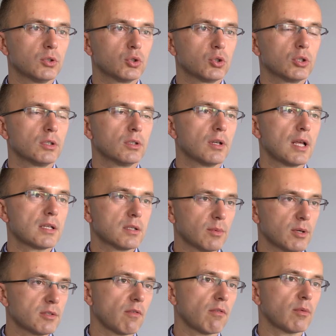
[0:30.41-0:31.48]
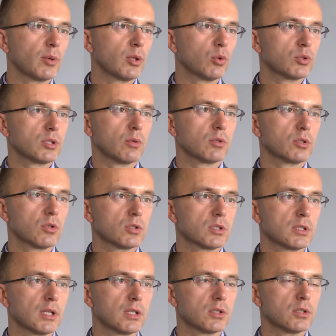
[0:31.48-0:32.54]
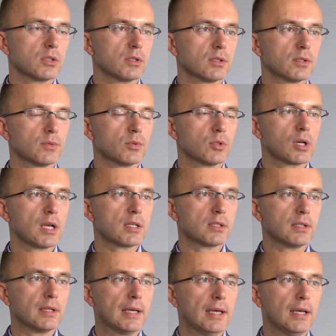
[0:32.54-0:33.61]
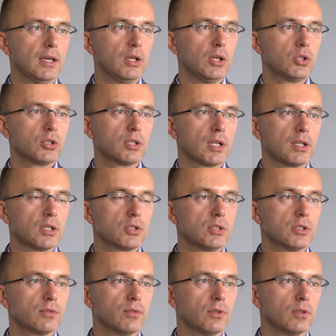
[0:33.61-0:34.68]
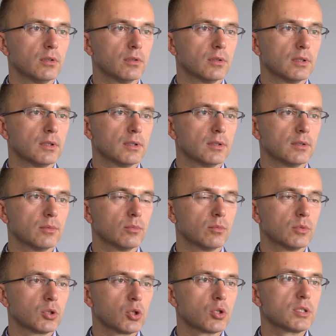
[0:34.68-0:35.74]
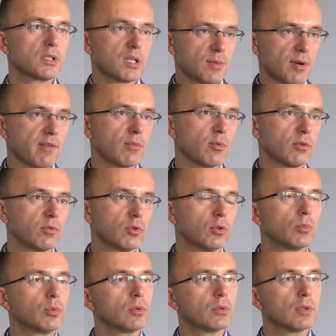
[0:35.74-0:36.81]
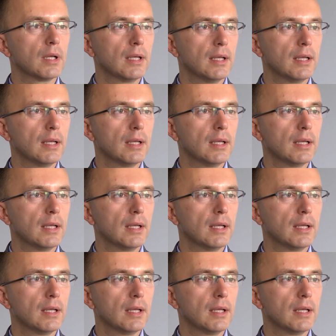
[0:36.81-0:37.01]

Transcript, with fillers: czy lasy państwowe będą chciały skorzystać z okazji i czy nadleśnictwo skorzysta z prawa pierwokupu